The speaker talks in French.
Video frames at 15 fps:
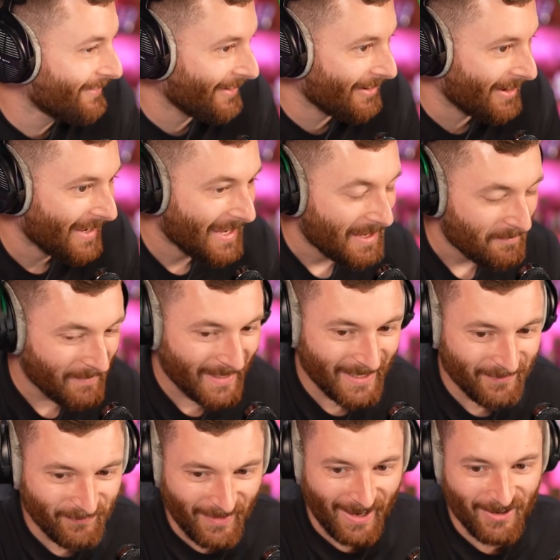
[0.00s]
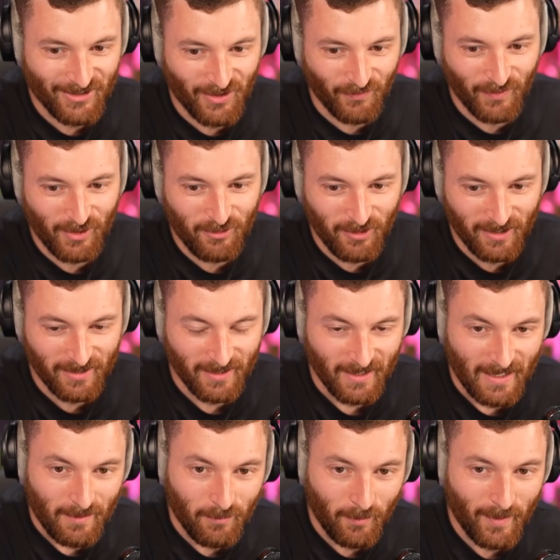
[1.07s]
bah frère, j'en fais quoi
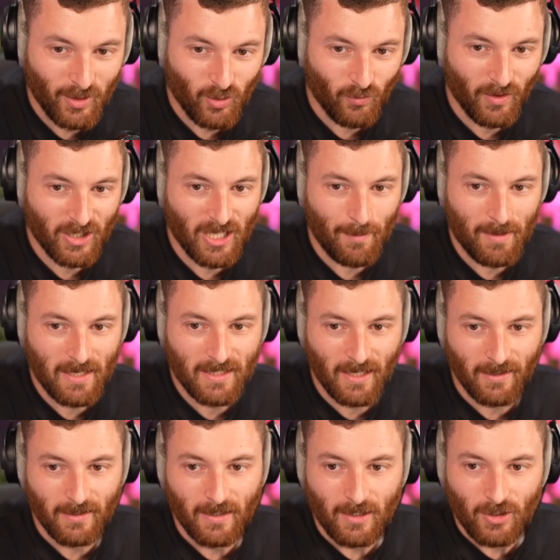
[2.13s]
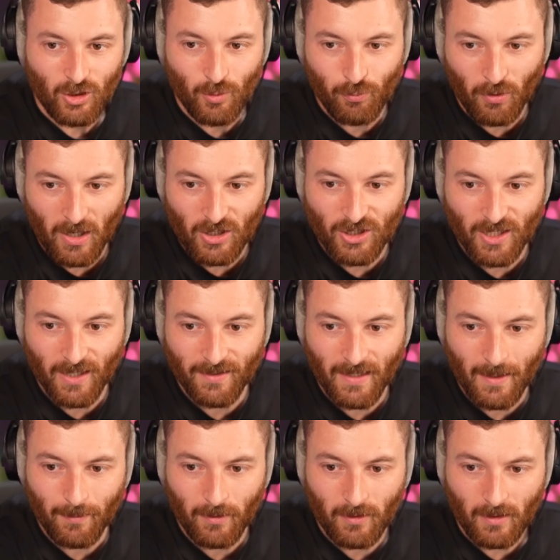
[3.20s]
Bon bah je trouverai jamais les gars. Tu pourras acheter un
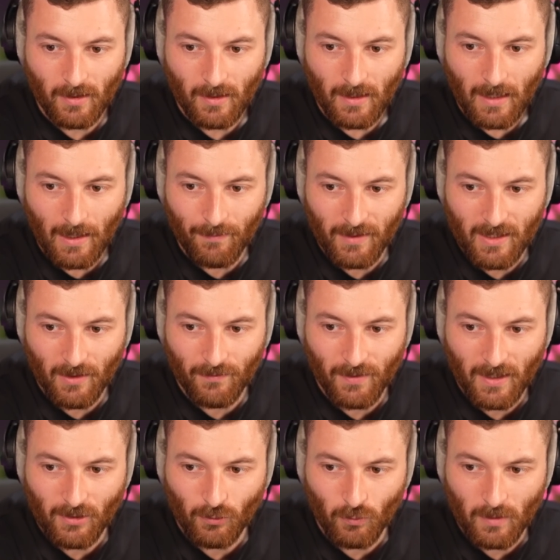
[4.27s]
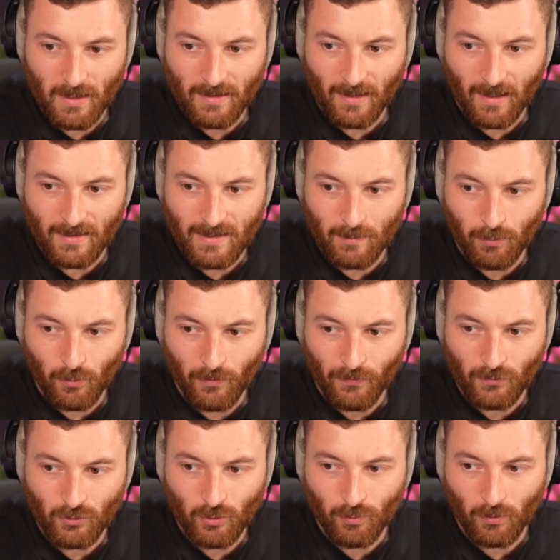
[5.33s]
arbre avec un vrai tronc et des racines
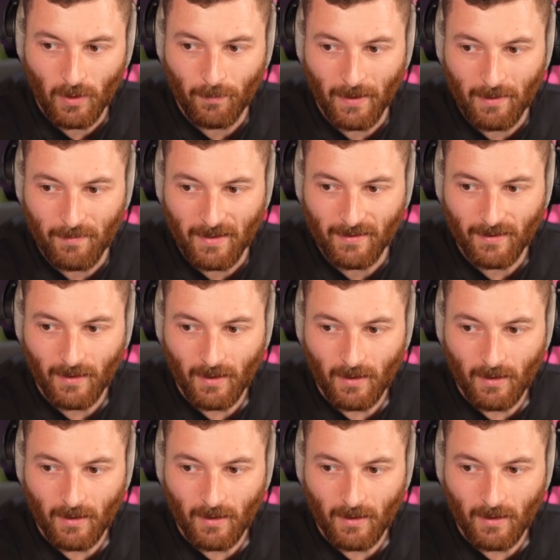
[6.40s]
profondes, tu pourrais pas le mettre